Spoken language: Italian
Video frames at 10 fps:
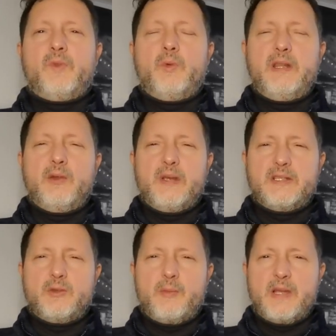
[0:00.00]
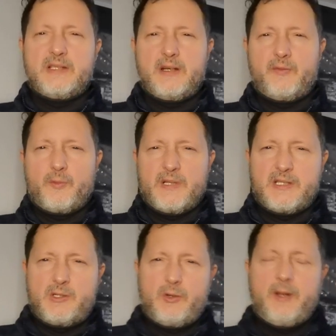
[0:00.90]
Quindi questa dovrebbe essere la
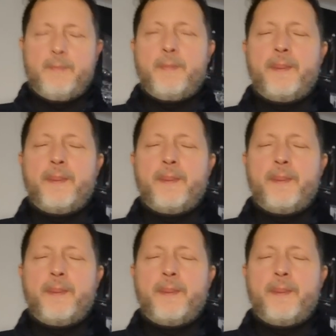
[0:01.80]
formazione.